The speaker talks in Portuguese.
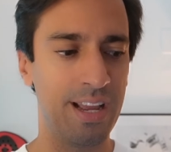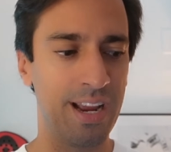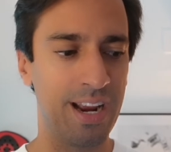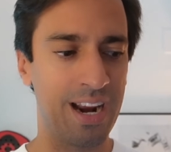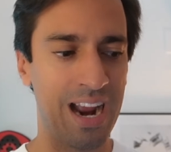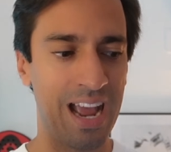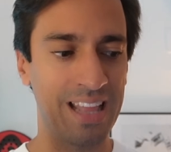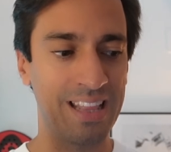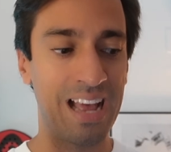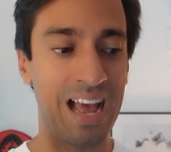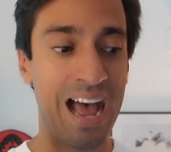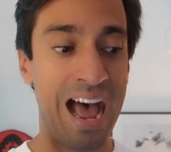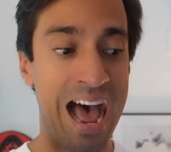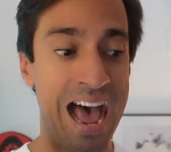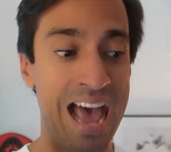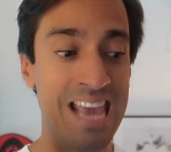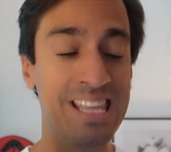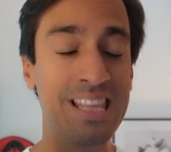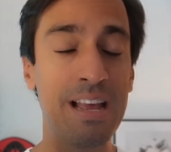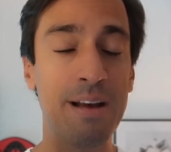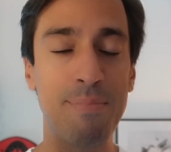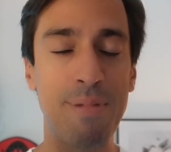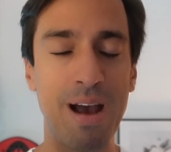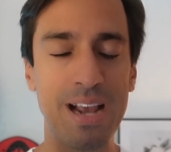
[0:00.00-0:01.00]
Cada,
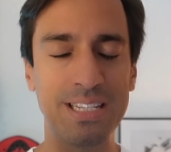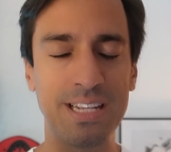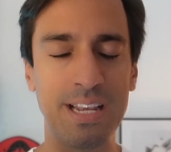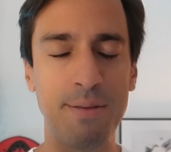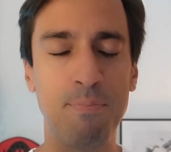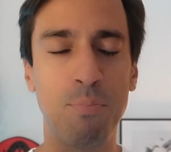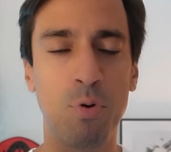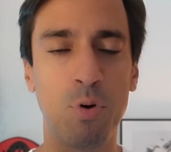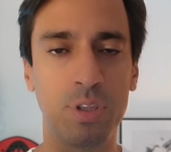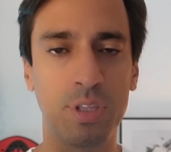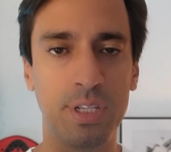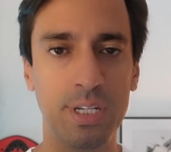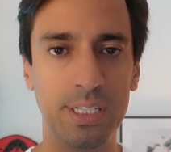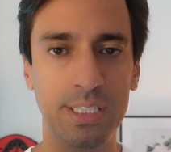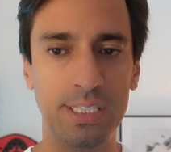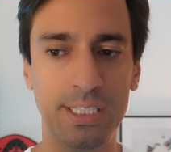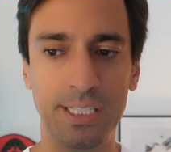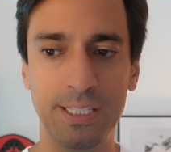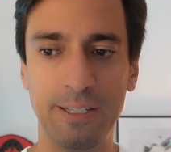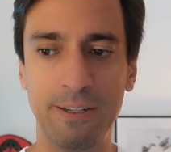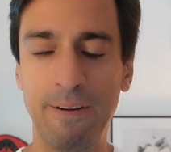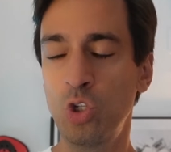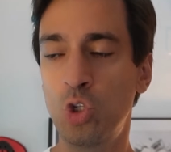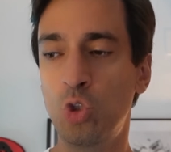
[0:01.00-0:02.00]
ainda mais a
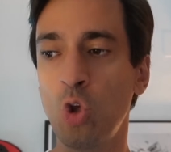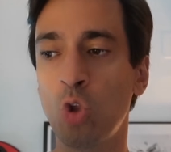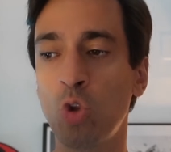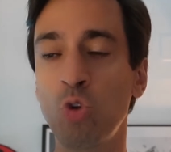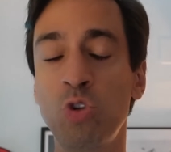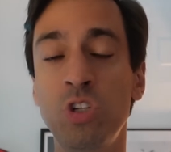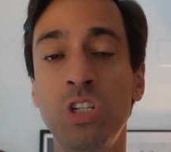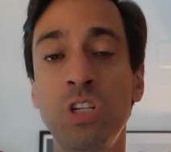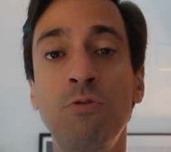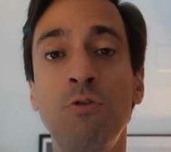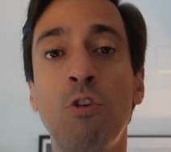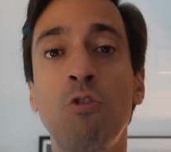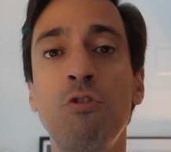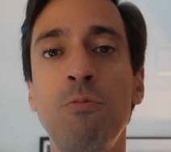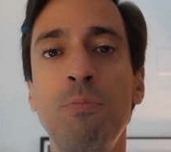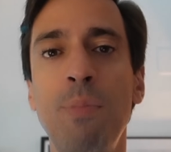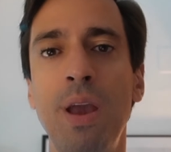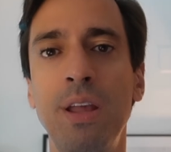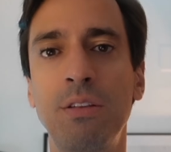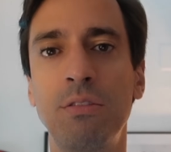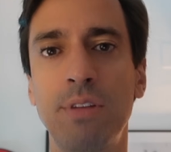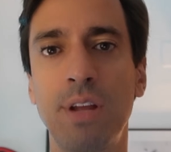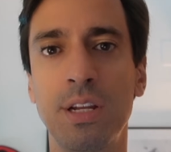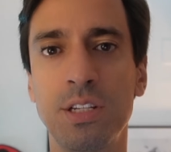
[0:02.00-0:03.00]
importância, todo o
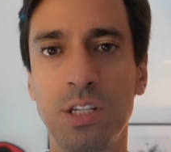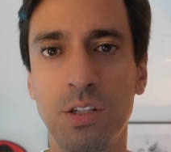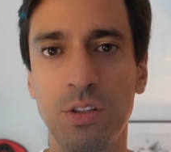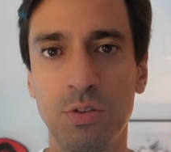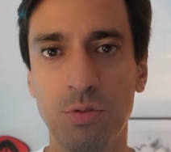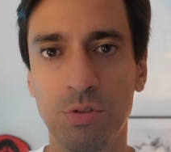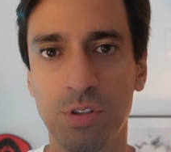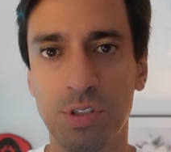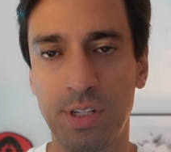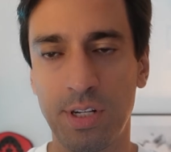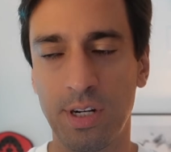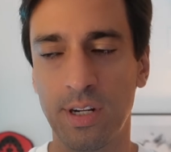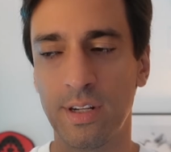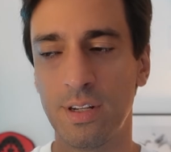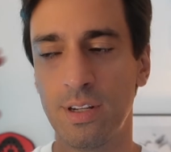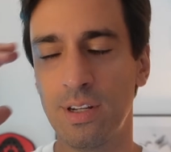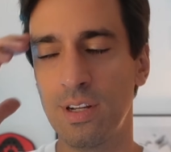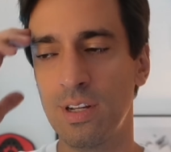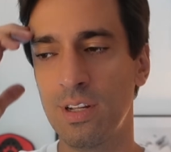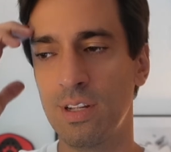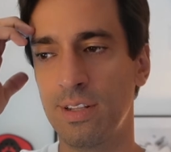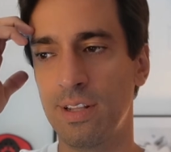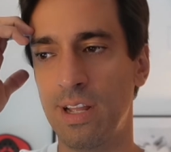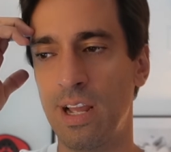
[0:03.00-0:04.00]
desenvolvimento dessa indústria,
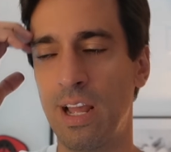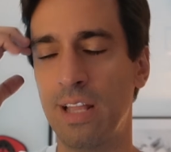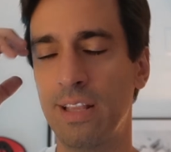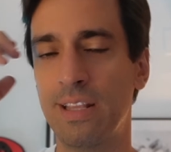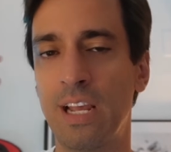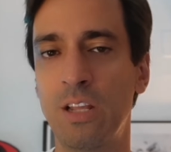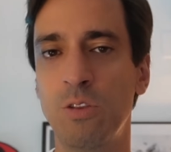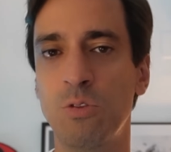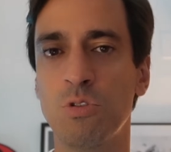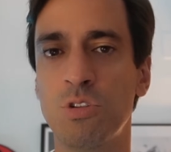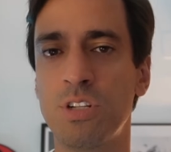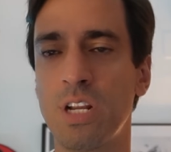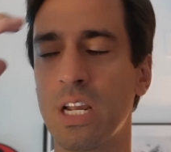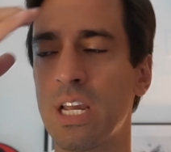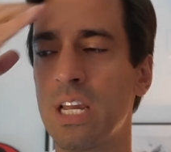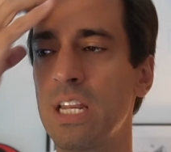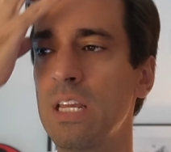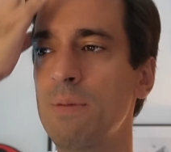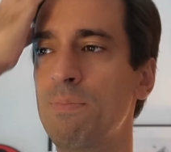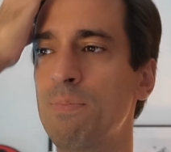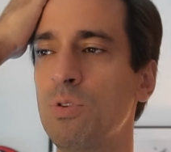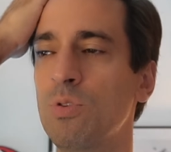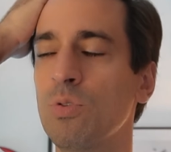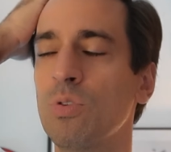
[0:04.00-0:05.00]
né? da indústria
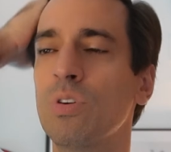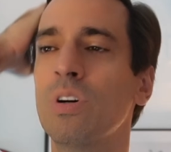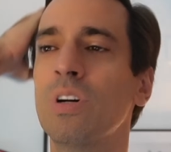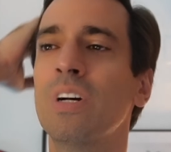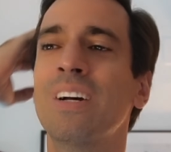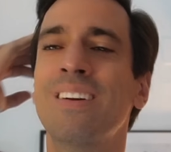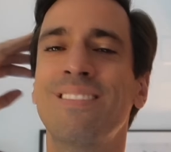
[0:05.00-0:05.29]
cripto.